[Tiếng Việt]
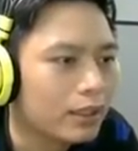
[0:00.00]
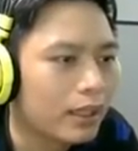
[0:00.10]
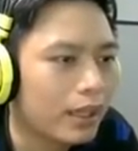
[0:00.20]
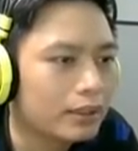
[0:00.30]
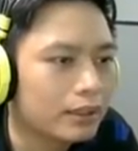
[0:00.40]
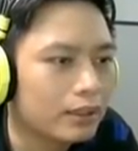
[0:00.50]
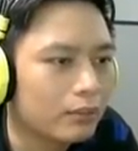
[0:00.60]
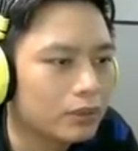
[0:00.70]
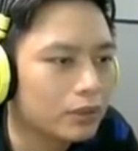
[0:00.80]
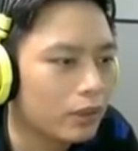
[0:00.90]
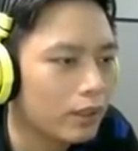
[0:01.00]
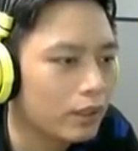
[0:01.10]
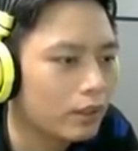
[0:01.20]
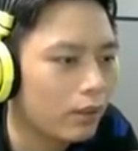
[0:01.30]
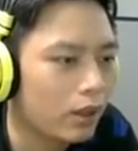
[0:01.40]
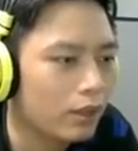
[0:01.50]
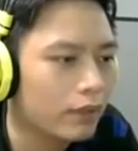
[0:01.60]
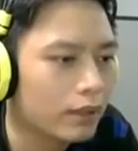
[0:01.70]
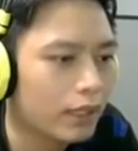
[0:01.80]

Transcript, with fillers: đấy thì không có sự qua với từ đội Vâng,